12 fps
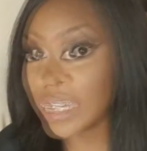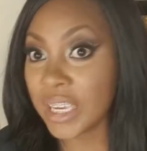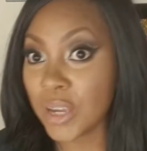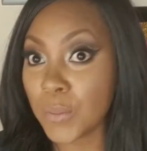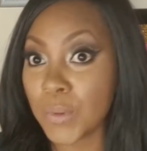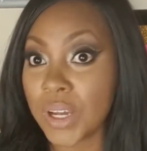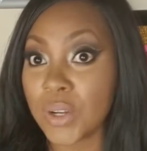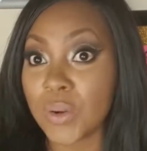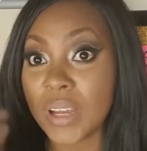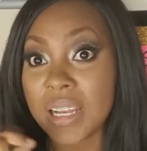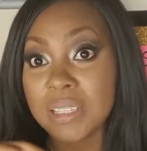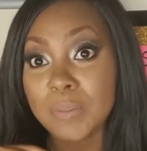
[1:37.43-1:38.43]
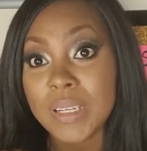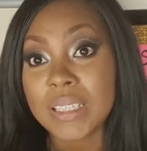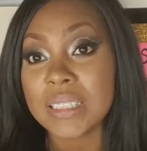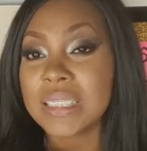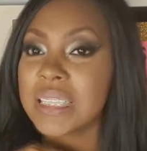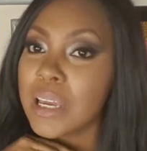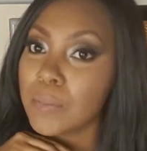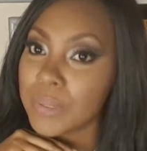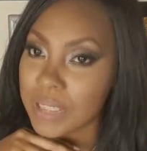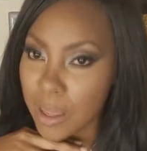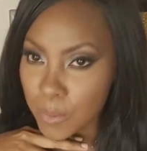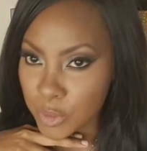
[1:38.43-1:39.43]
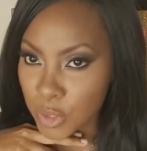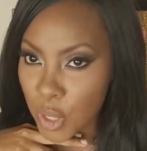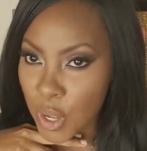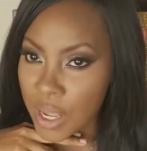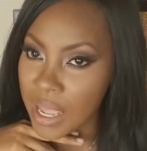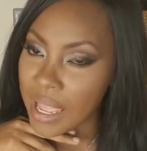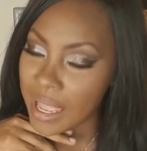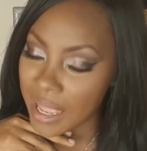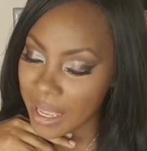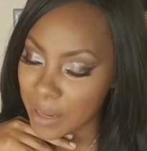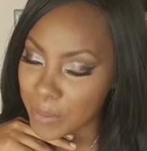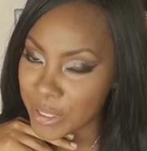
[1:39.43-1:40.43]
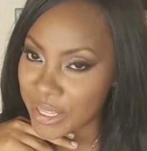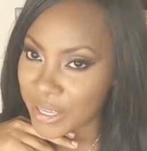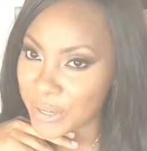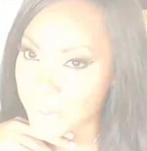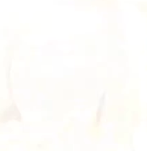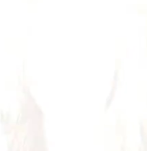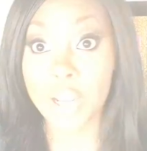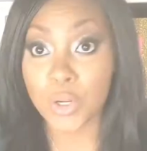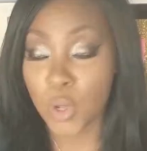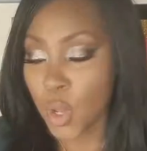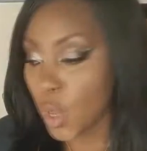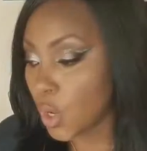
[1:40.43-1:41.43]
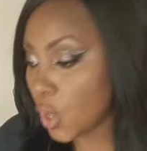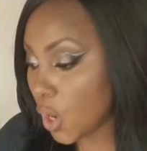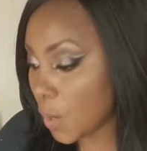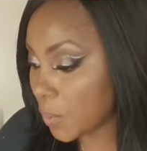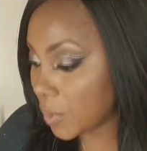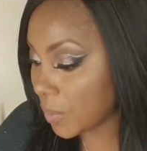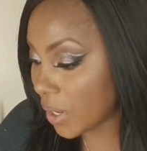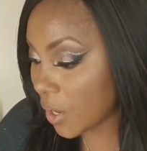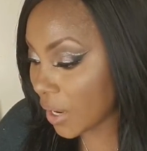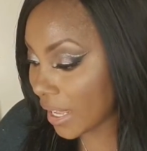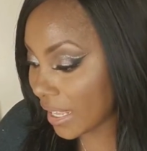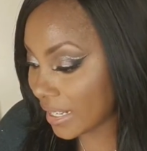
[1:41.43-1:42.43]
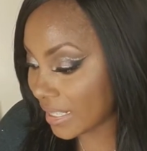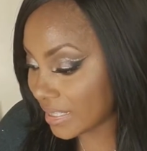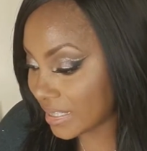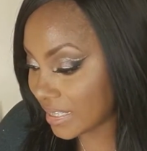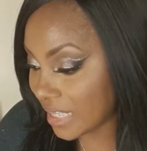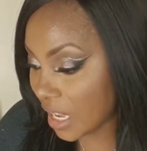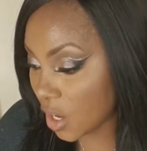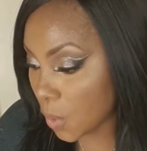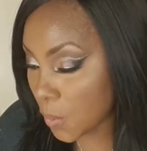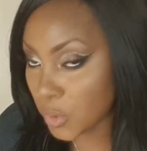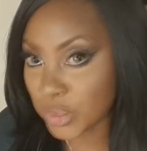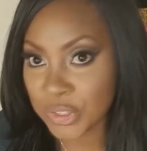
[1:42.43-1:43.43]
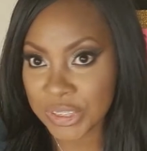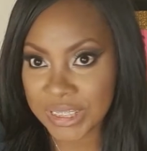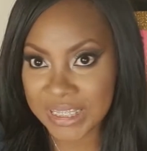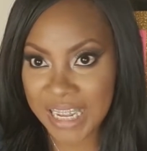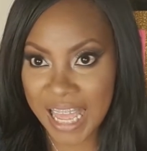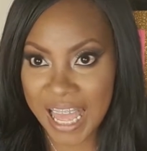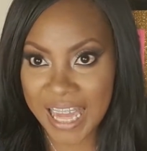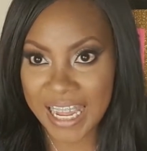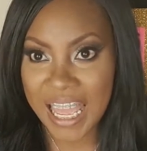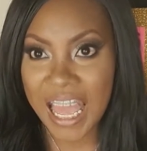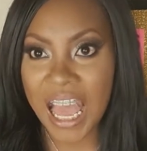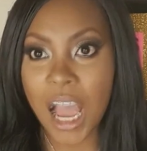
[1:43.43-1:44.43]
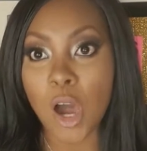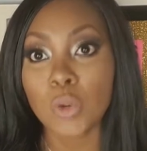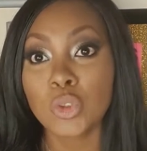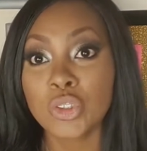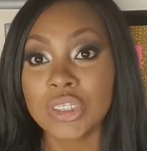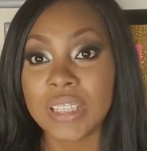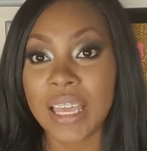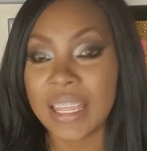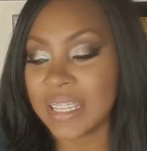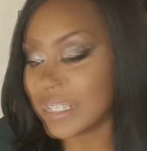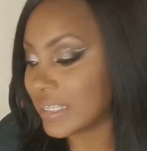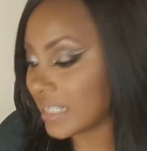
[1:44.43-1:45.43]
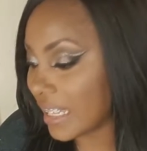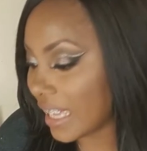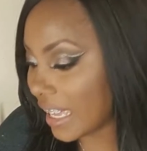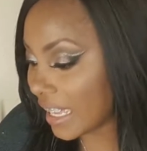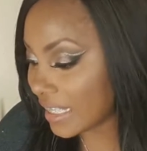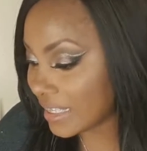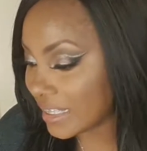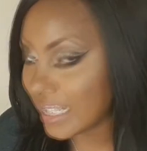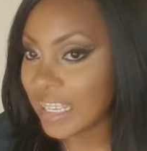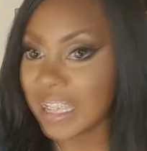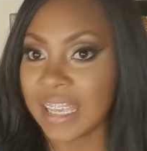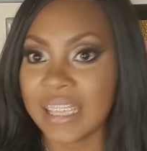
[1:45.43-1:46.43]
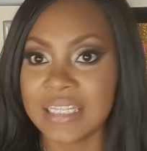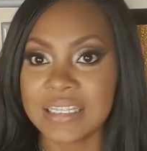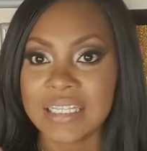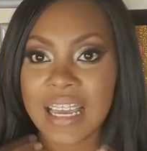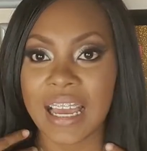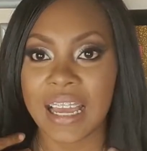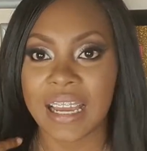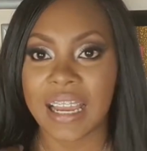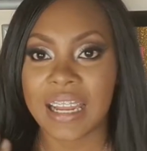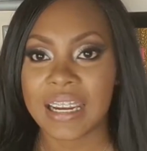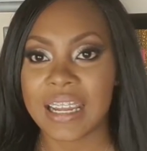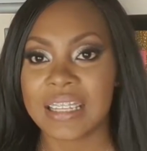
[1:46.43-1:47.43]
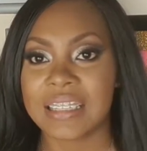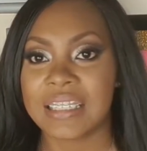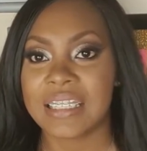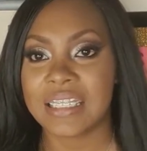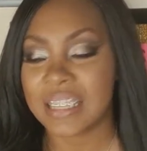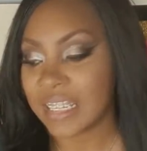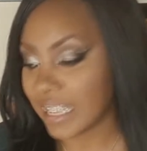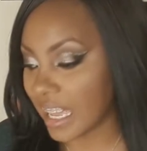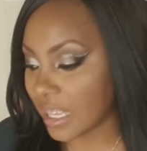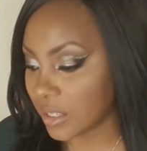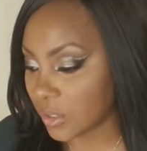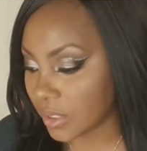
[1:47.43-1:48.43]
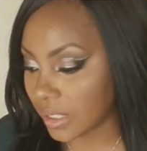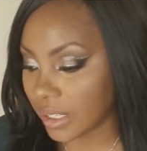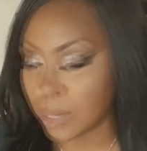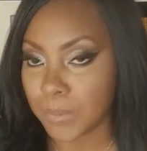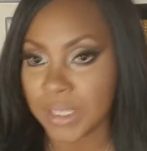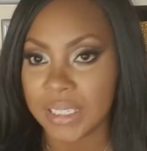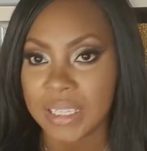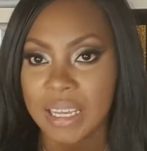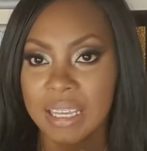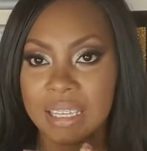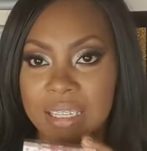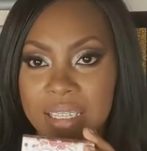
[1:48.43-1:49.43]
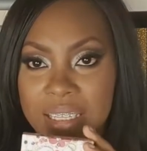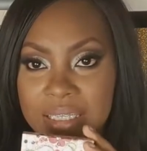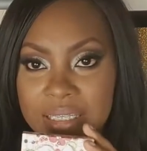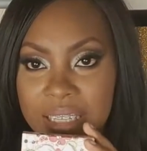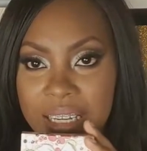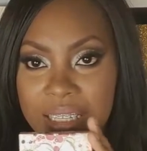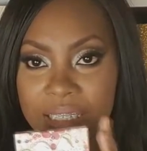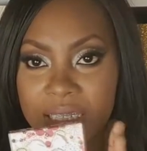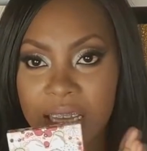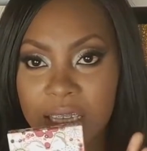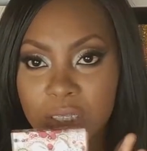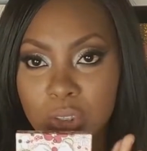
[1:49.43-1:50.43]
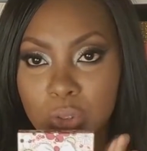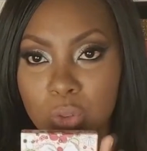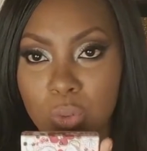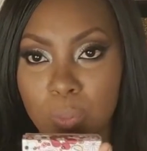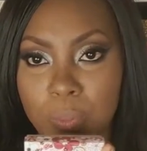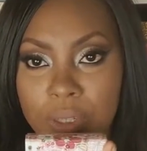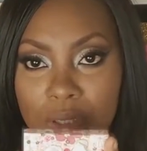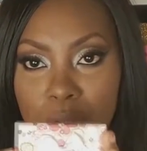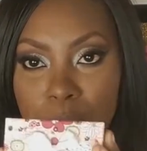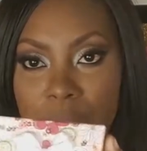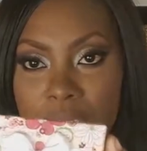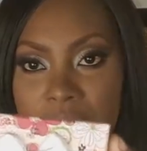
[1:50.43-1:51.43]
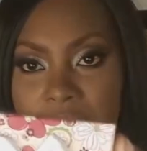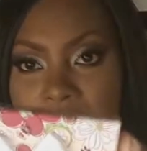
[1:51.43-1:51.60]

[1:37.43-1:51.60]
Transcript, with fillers: Y bueno, ¿qué les parece si empezamos con el video? Bueno, lo primero que les quiero mostrar a ustedes es esta gargantilla que ando que venía en esta cajita súper, súper